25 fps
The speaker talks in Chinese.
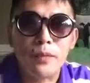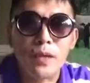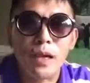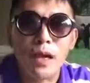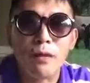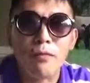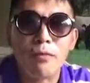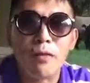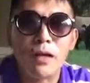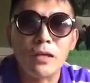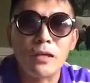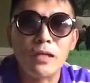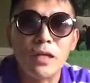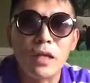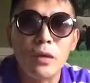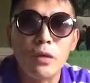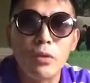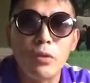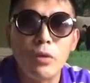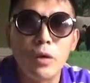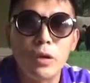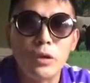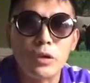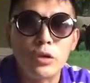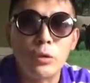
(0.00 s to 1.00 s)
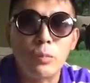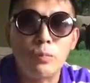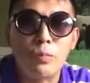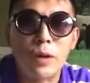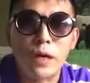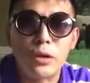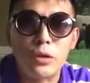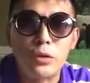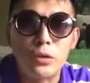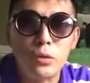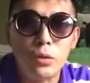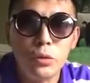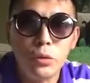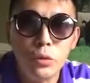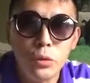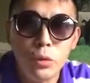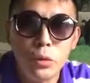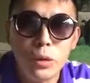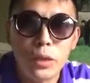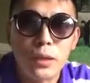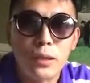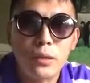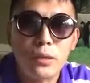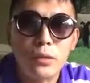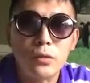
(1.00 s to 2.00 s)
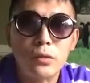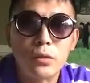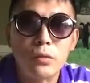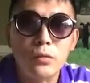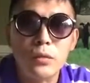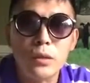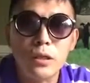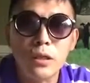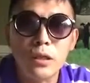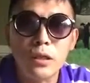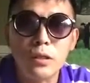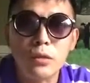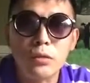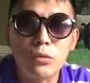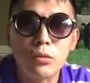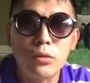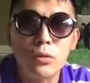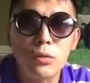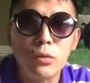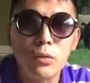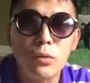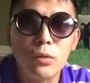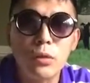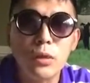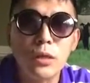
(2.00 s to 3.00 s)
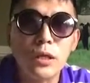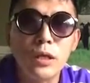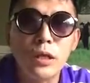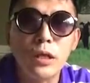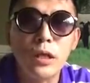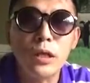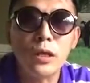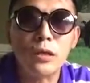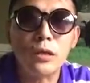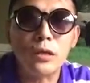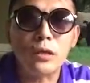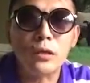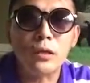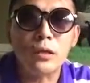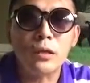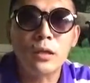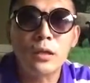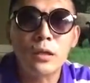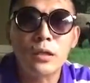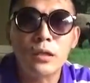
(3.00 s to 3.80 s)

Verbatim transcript: 啊，往前挪就是把军队从这个中国的